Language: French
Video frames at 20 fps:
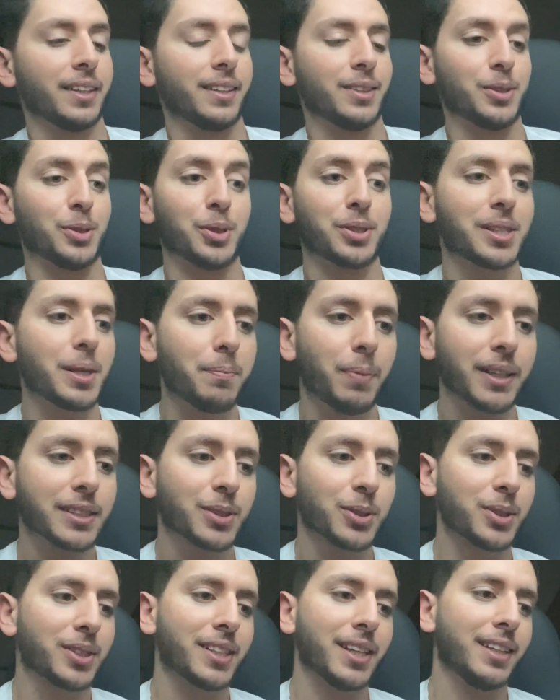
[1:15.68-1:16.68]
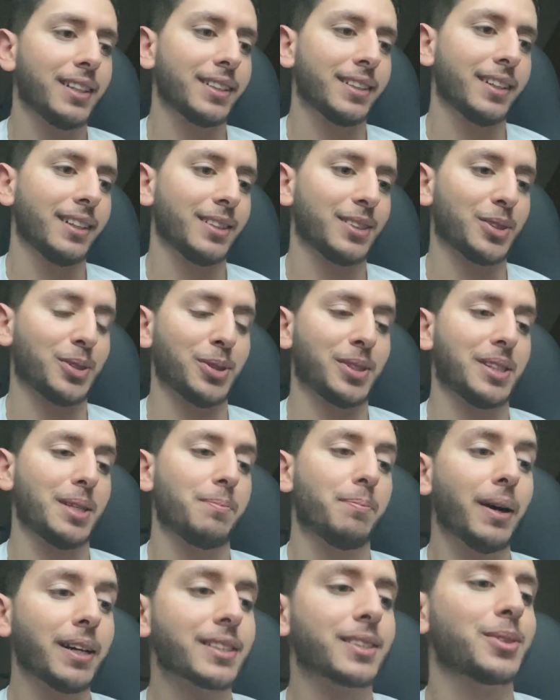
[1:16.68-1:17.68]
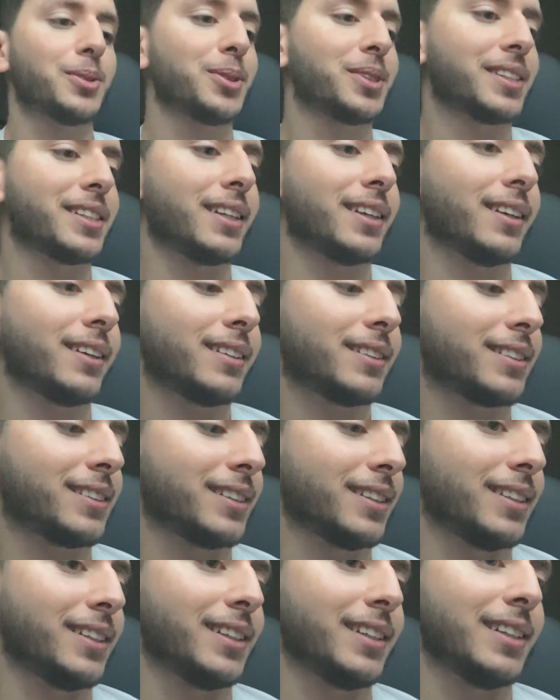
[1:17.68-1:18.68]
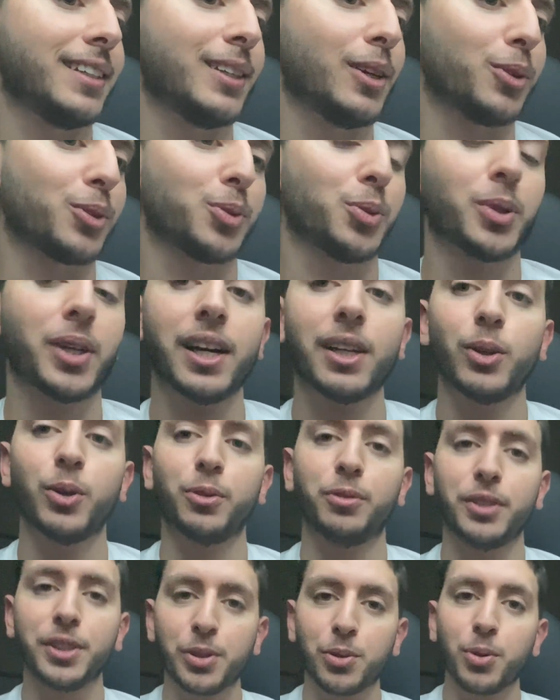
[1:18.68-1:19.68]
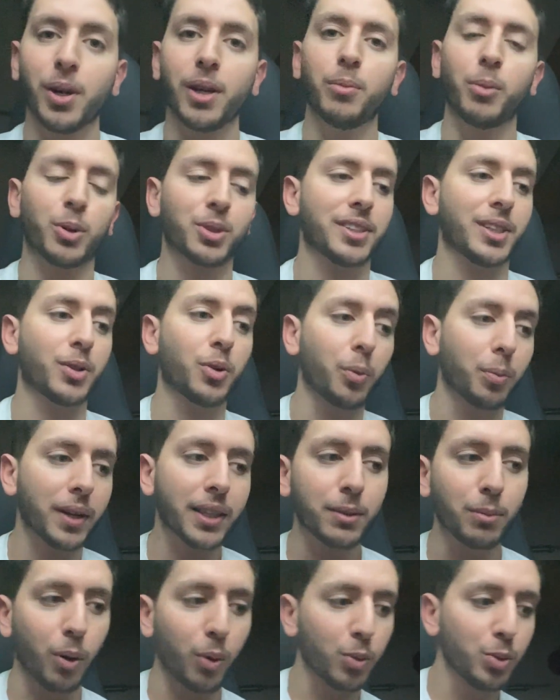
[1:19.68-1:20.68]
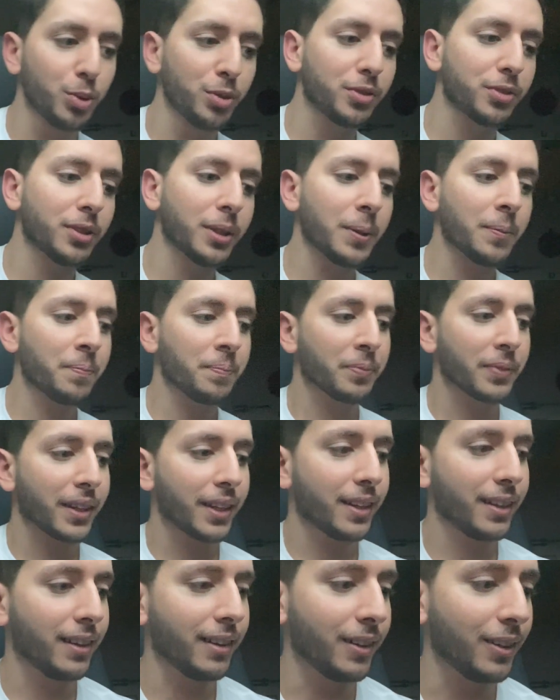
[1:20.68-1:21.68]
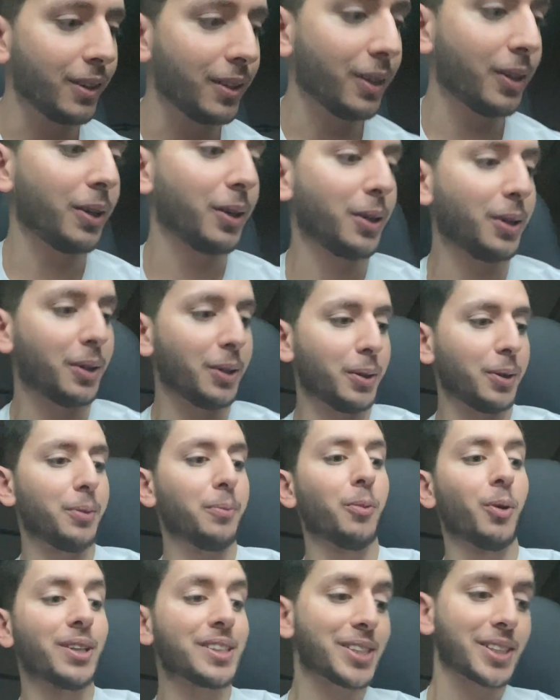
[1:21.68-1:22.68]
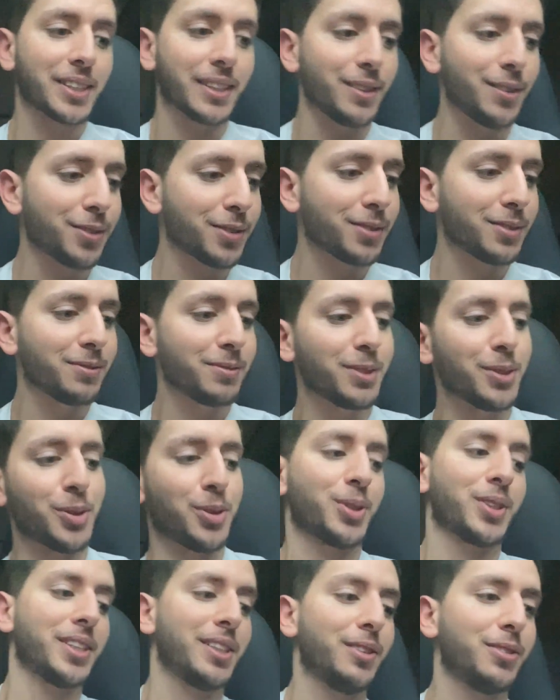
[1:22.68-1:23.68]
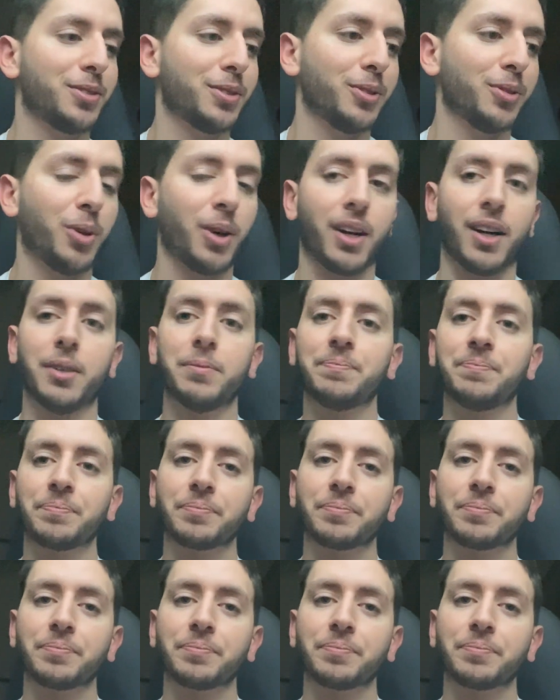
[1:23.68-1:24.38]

Je sais pas ce que c'est, les gars. Je sais pas ce que c'est. C'est En tout cas, le... visuellement, c'est complètement ouf. Euh, moi, je kiffe, je kiffe, voilà.